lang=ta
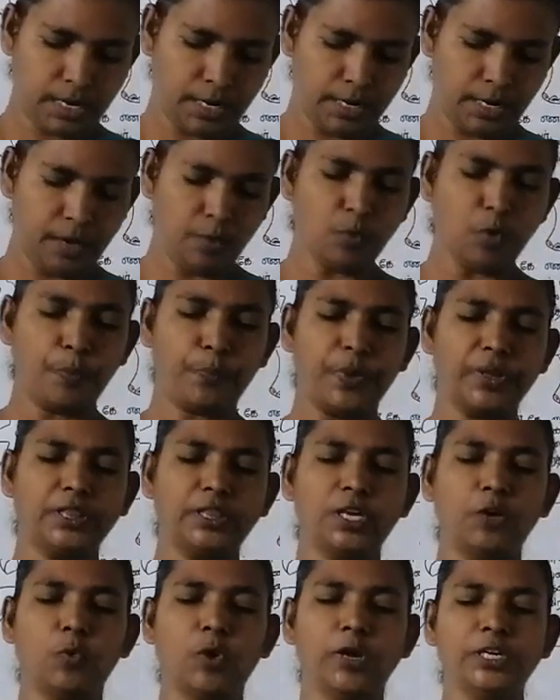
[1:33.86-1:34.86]
ரெண்டு
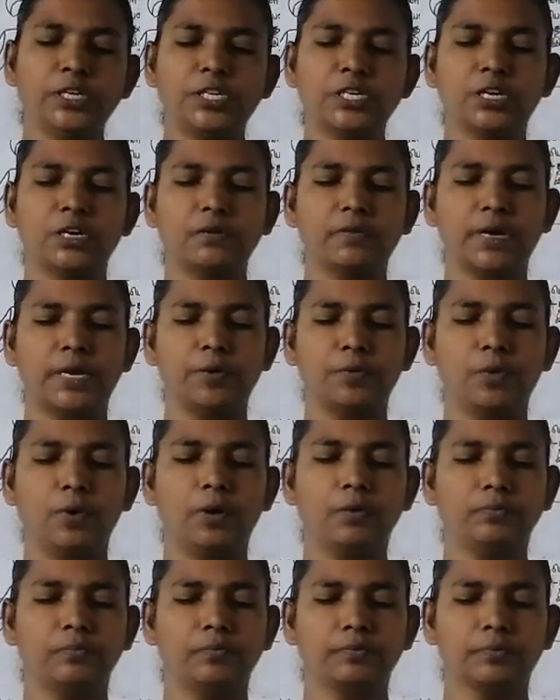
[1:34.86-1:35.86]
முப்பத்தி ஒன்றுக்கு
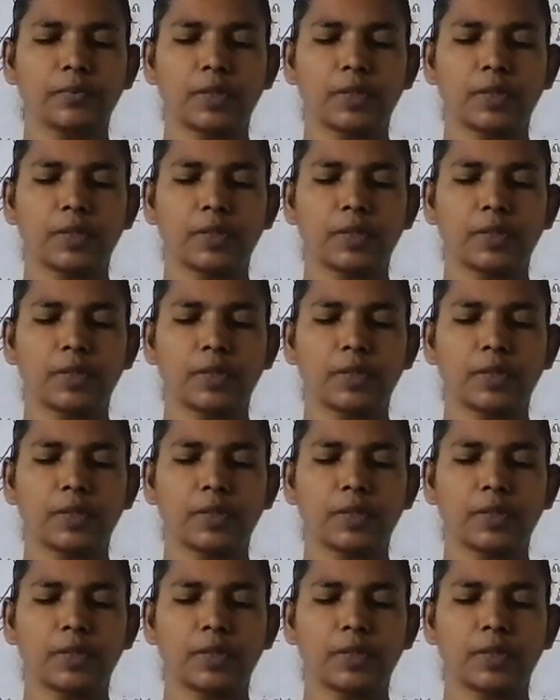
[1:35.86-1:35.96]
வருவோம்